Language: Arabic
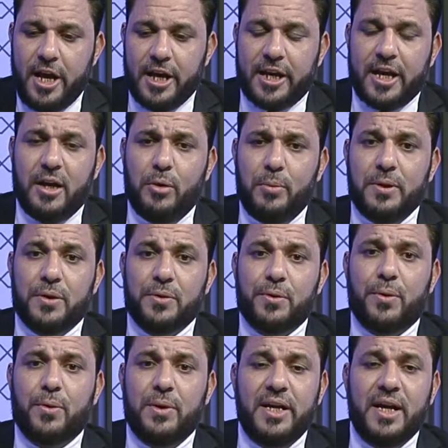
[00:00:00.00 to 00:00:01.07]
كانوا
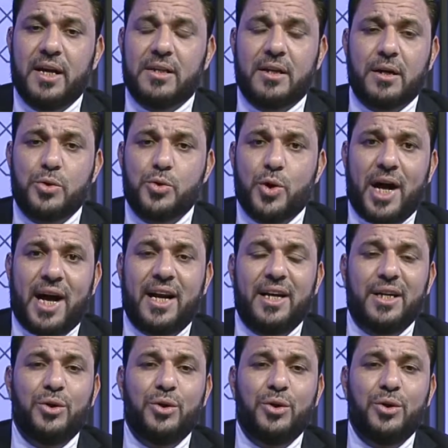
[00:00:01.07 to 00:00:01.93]
بينظروا لهذا الرجل على